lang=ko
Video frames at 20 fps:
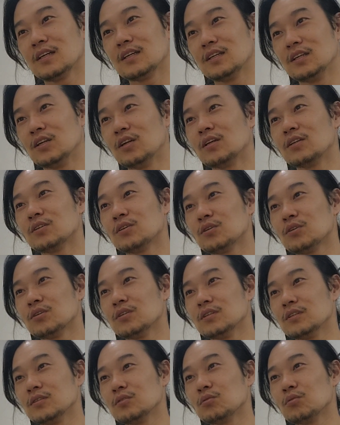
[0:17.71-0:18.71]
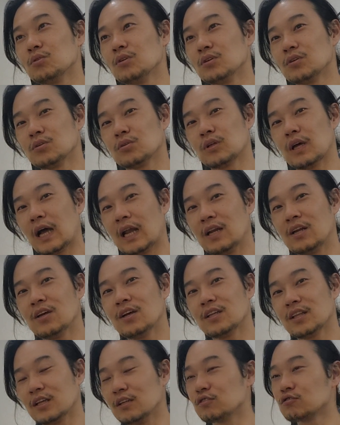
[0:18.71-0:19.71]
이래서 또 이거
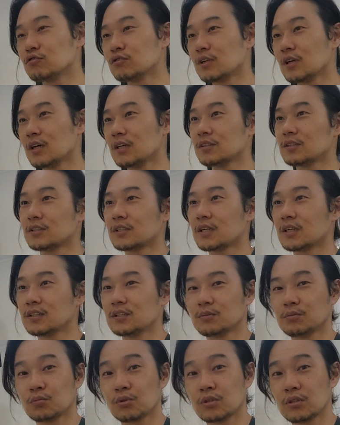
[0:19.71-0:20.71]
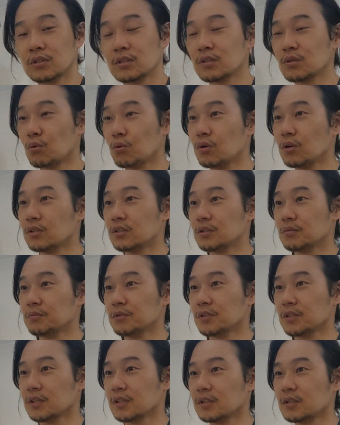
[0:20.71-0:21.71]
알려야 되는구나 해서 제가 이제 또 글을
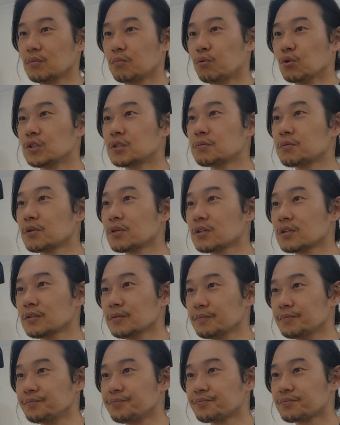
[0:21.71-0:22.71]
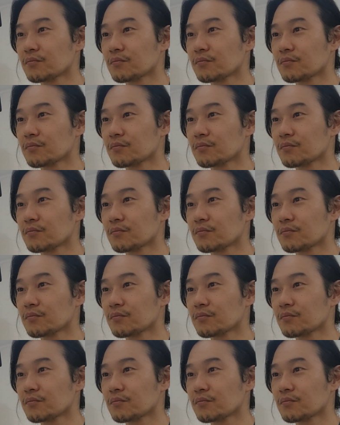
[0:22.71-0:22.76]
올려드립니다 이거 보시면은